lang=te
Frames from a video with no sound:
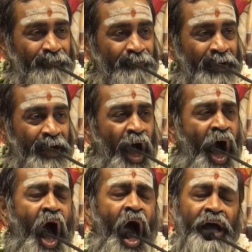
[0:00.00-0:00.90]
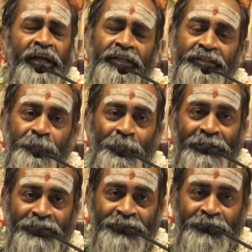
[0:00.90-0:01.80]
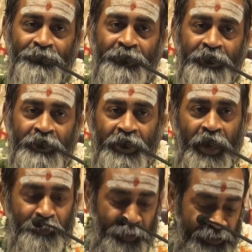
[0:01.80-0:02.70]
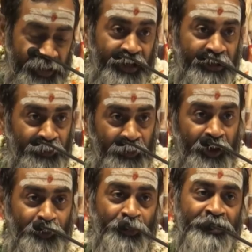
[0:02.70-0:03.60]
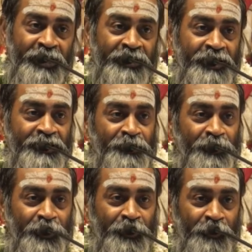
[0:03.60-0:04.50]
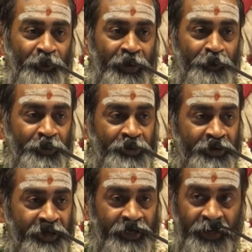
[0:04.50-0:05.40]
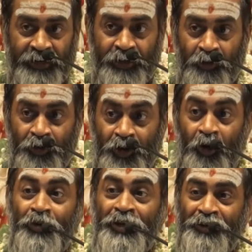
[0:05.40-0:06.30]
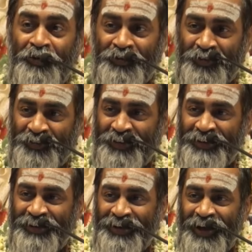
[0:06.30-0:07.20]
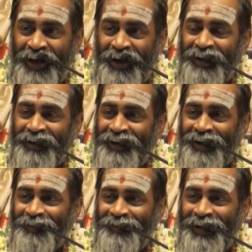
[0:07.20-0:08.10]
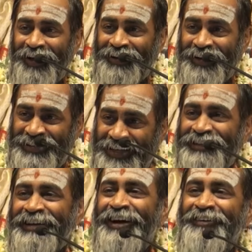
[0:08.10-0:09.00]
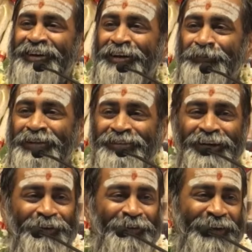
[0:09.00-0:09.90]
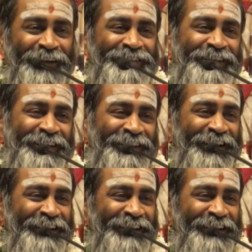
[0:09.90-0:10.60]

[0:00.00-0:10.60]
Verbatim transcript: మనకు జపాలు చేస్తూ అయిపోయిందో లేదని మేరుపూస చెక్ చేసుకుంటూ మేరుపూస ఎందుకంటే టౌన్ కౌంటింగ్ కోసం అలా కాకుండా రసికత కావాలండి మంత్రంలో కూడా రసికత